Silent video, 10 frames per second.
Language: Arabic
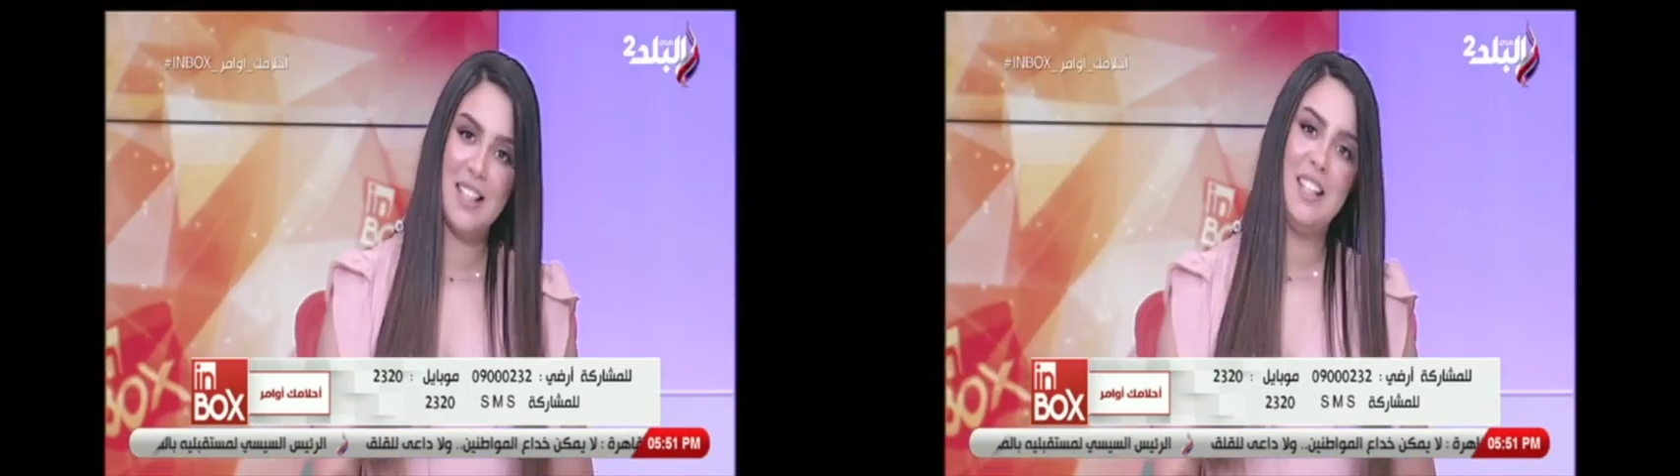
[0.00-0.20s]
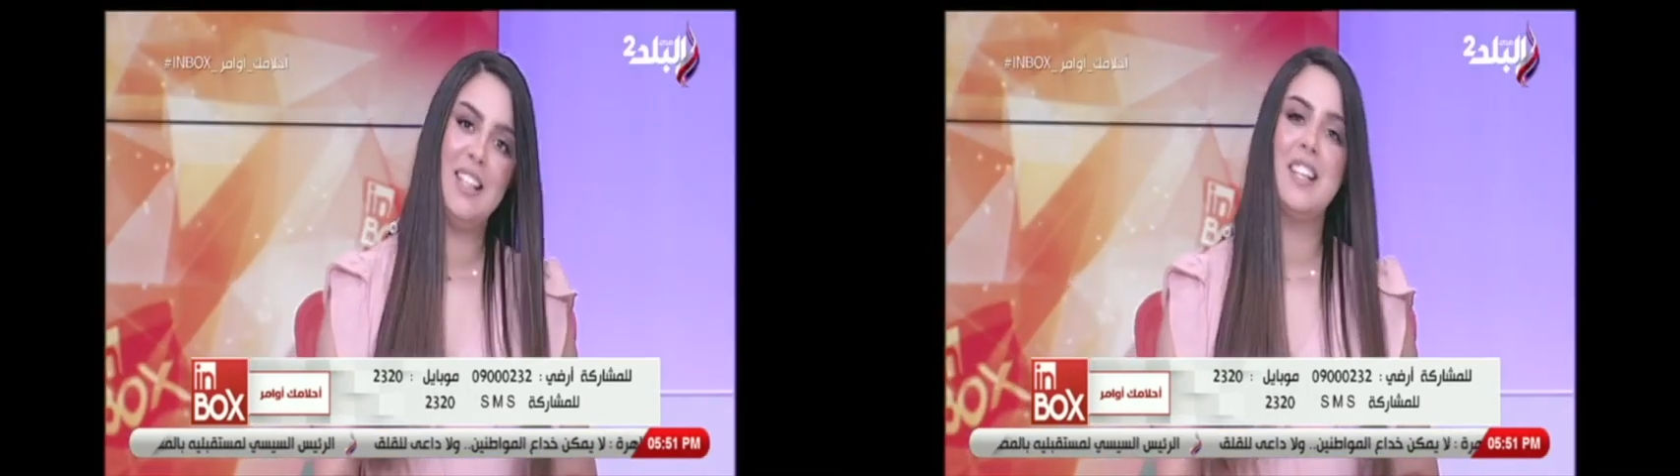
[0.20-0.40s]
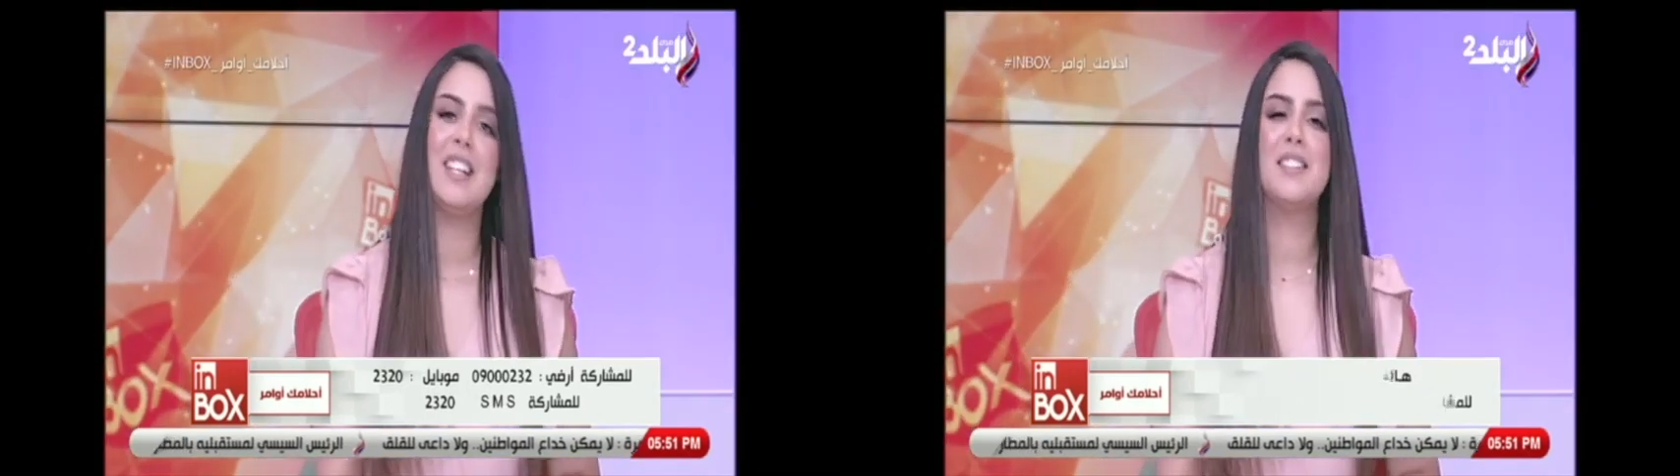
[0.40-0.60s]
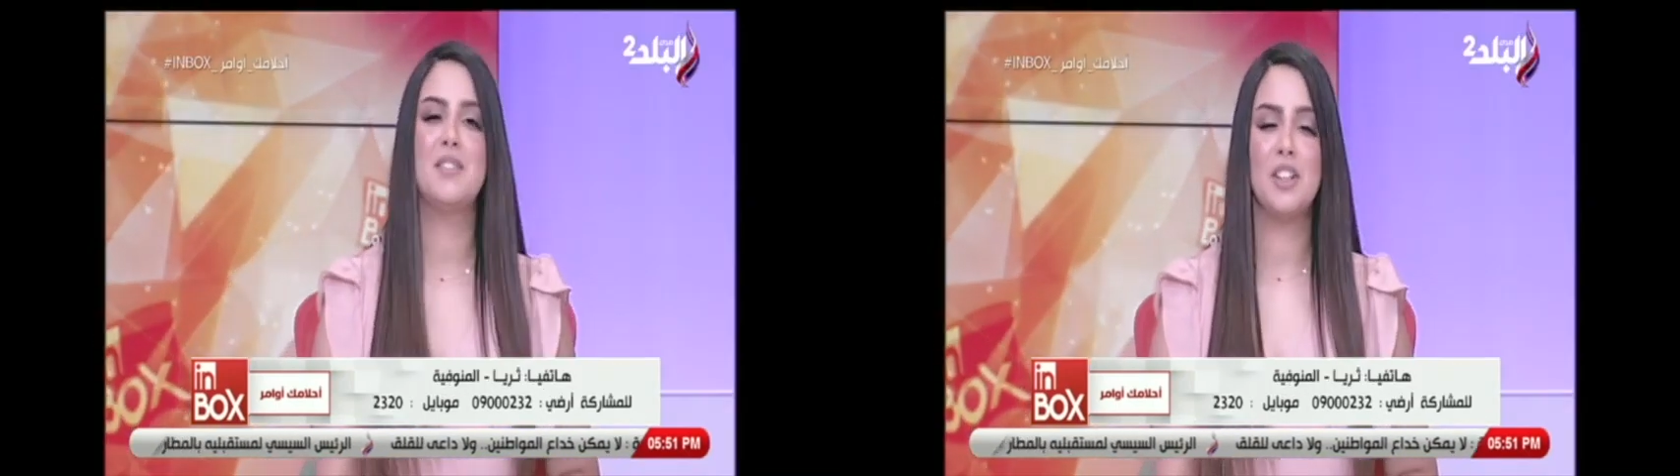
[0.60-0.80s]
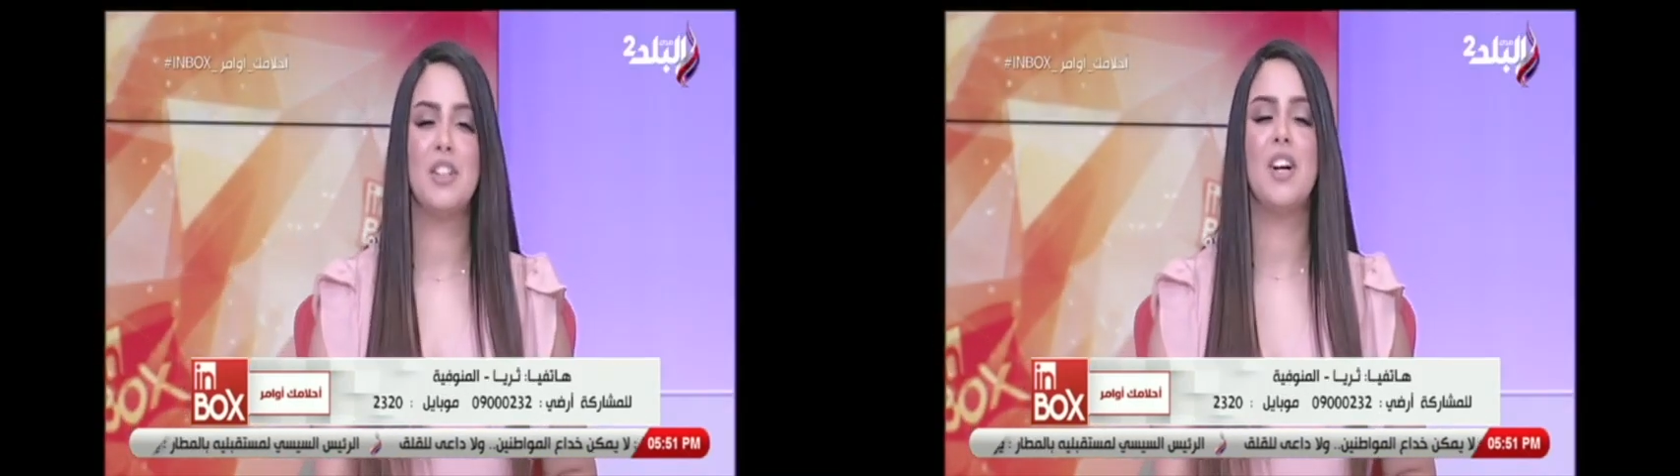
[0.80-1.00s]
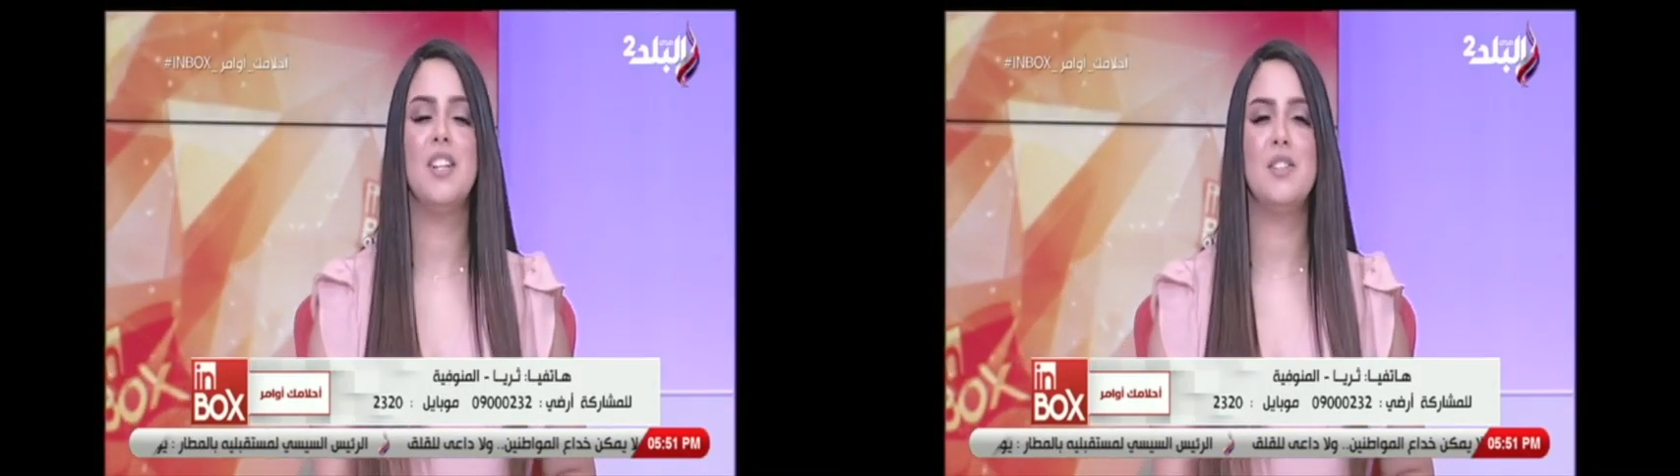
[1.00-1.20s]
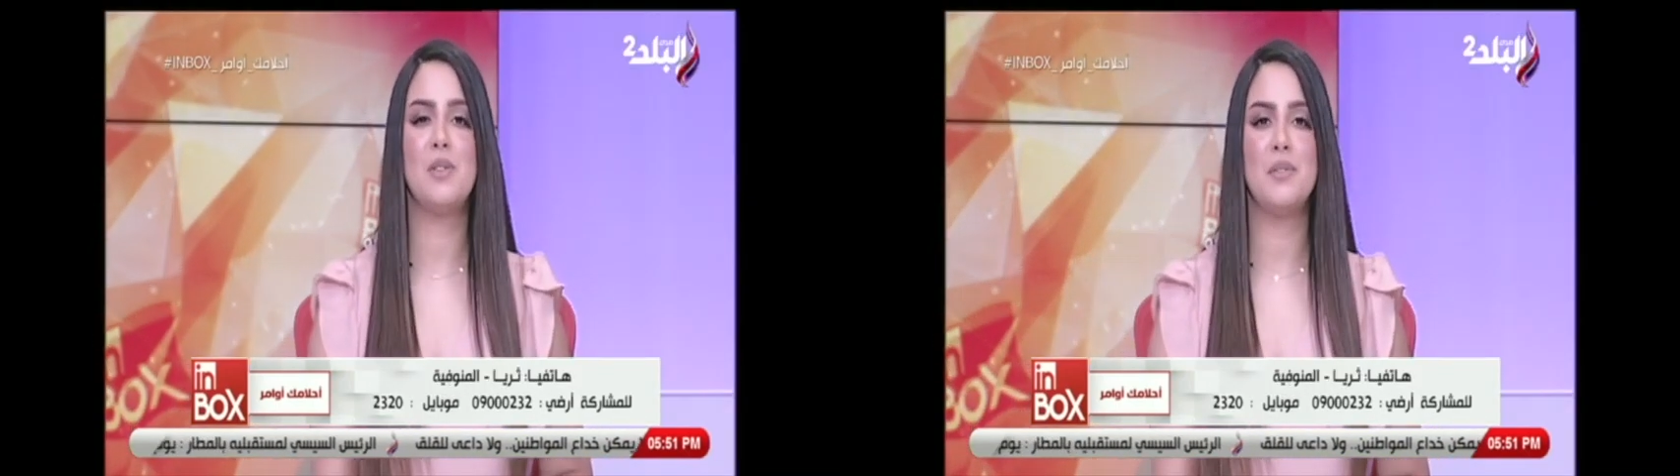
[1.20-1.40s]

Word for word: يسلمك اتفضلي